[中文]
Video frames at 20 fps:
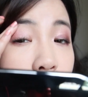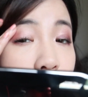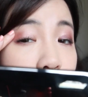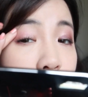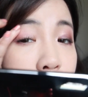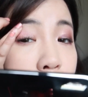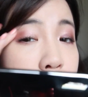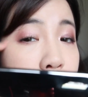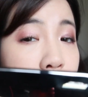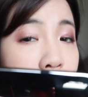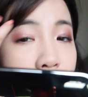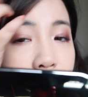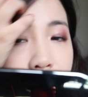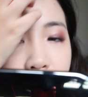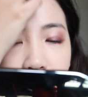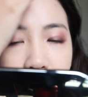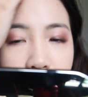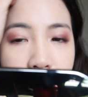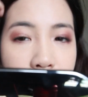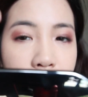欧美
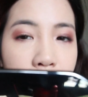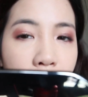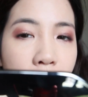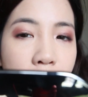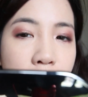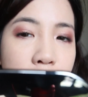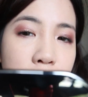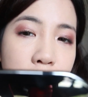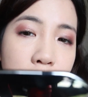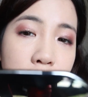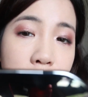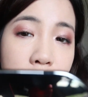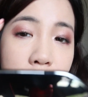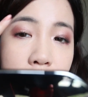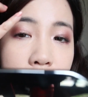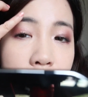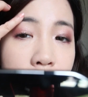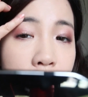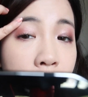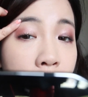一下就，
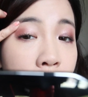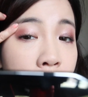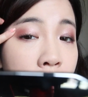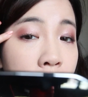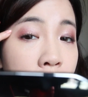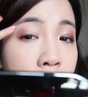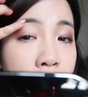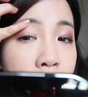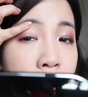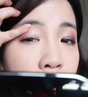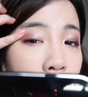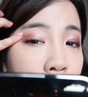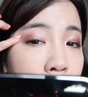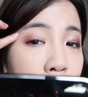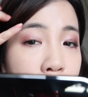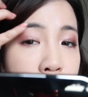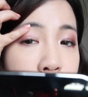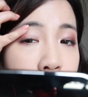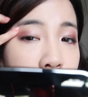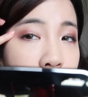像
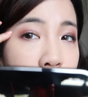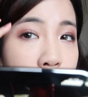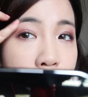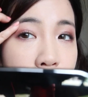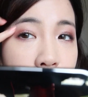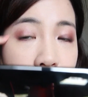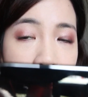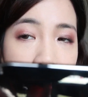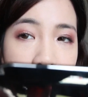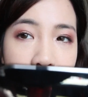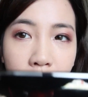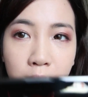那种美国一